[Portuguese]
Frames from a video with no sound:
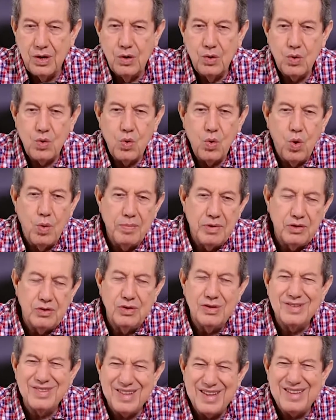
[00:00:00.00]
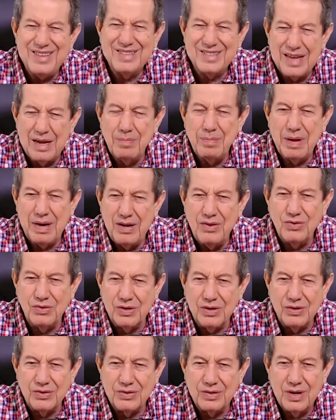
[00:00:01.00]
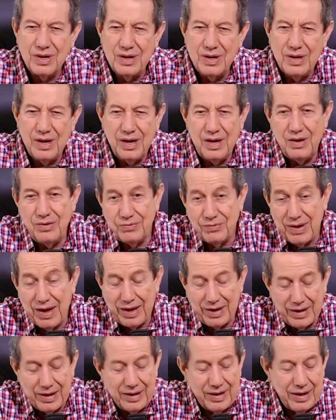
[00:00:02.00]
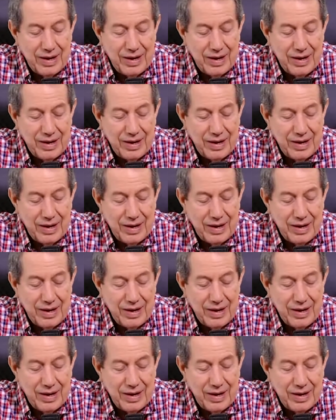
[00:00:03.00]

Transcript: O que o homem diz, nem sempre ele diz. Ele fala.